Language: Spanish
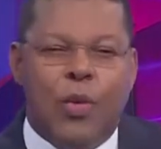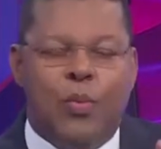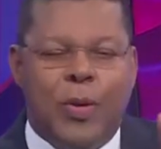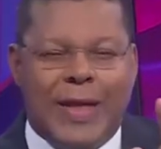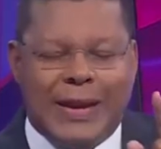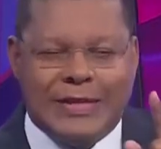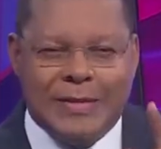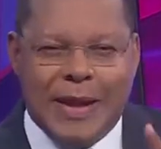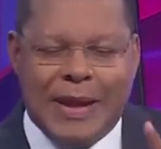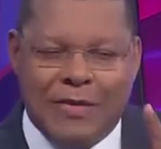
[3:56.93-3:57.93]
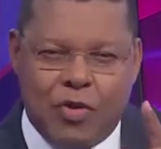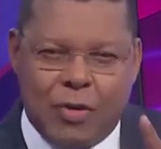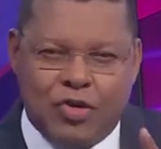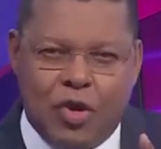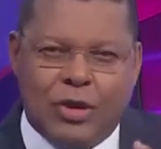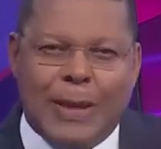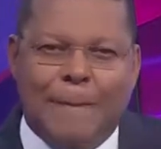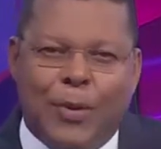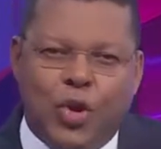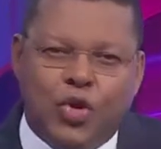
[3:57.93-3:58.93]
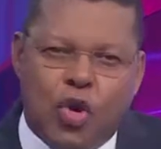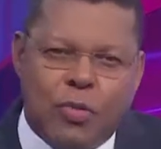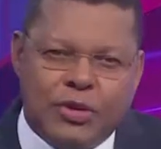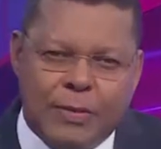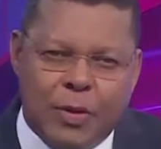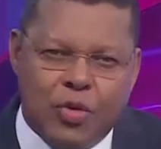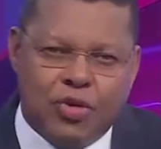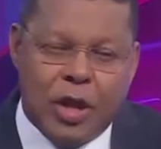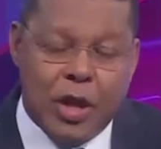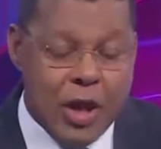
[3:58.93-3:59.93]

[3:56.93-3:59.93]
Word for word: pueda recibir la información tan pronto como se produce.